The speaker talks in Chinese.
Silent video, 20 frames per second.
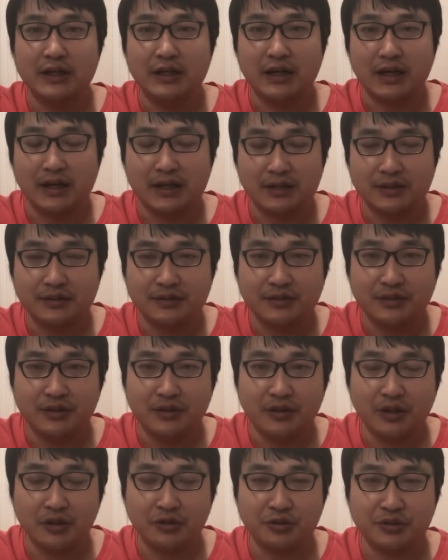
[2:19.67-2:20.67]
啊
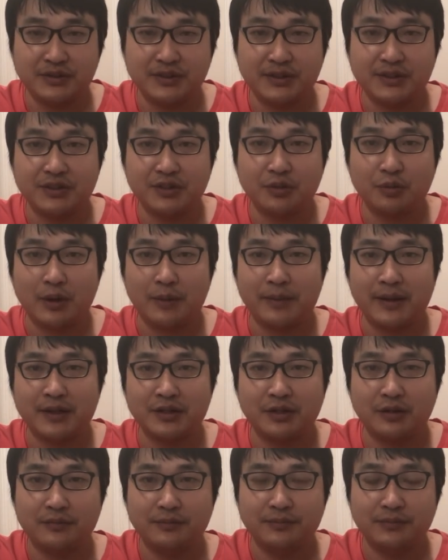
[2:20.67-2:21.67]
要求自行车挂牌
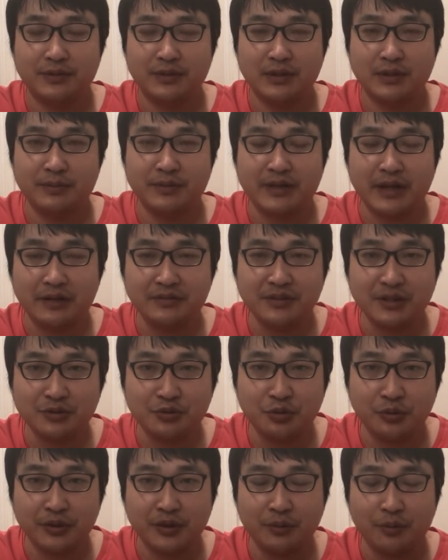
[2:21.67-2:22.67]
照。那么杨家
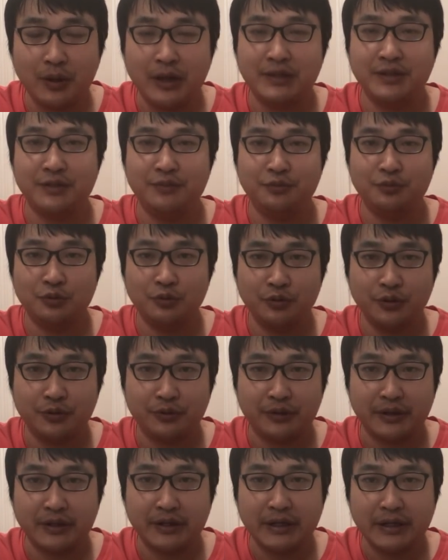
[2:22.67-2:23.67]
作为一个外地务工人
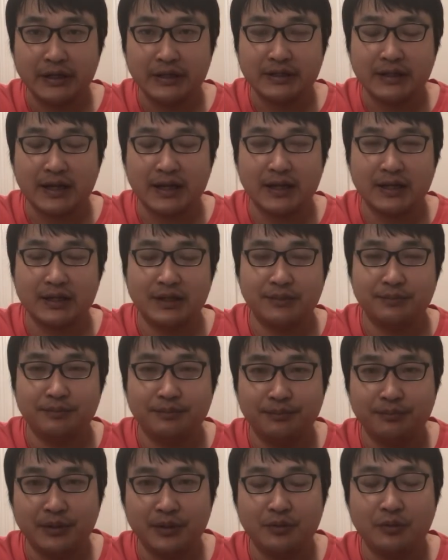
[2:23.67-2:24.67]
员，他
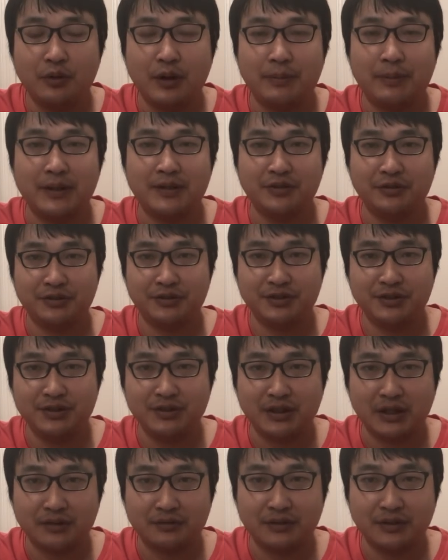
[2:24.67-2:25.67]
没有挂牌照也是正
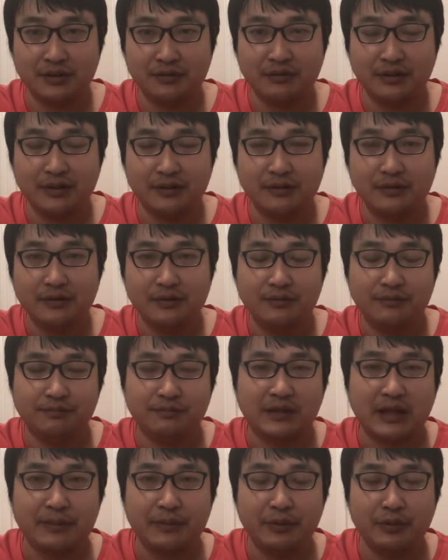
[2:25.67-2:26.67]
常的，因为
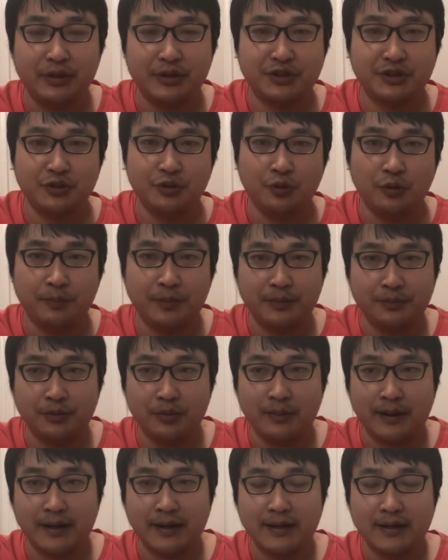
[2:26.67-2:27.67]
他们为了生活奔
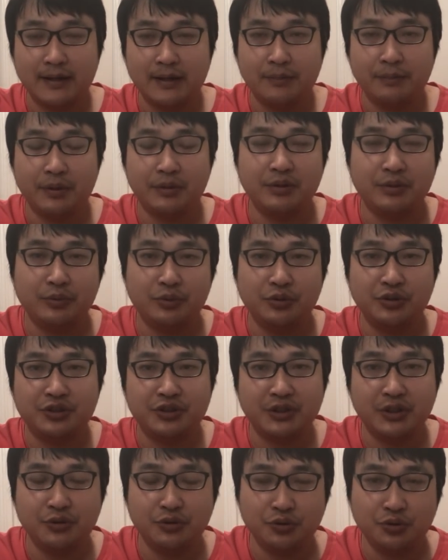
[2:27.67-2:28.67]
波嘛，没有那么多
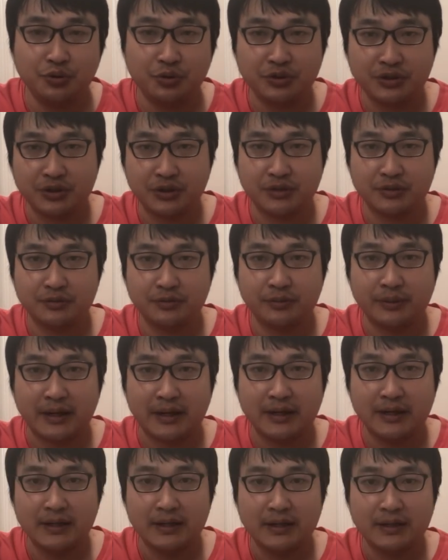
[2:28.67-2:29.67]
时间去做这个，对
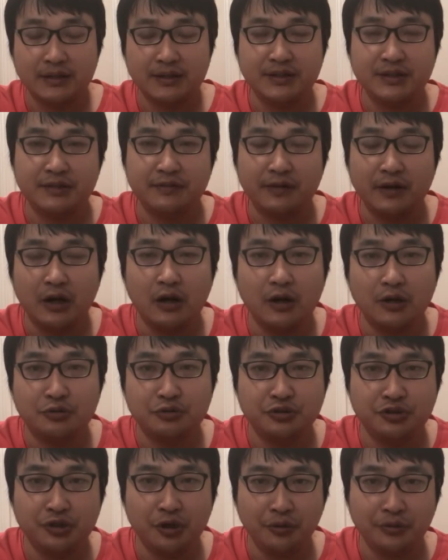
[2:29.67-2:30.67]
吧？你警方好好
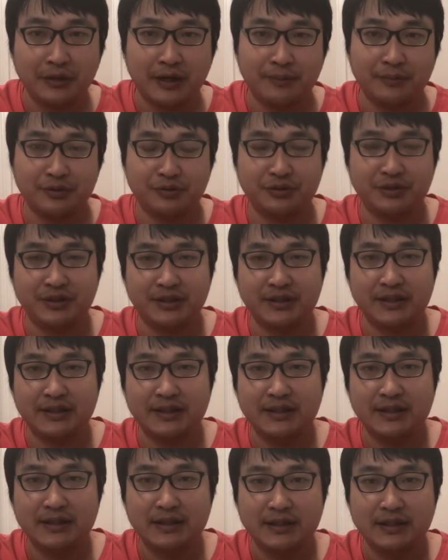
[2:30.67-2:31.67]
去教育他们就行了，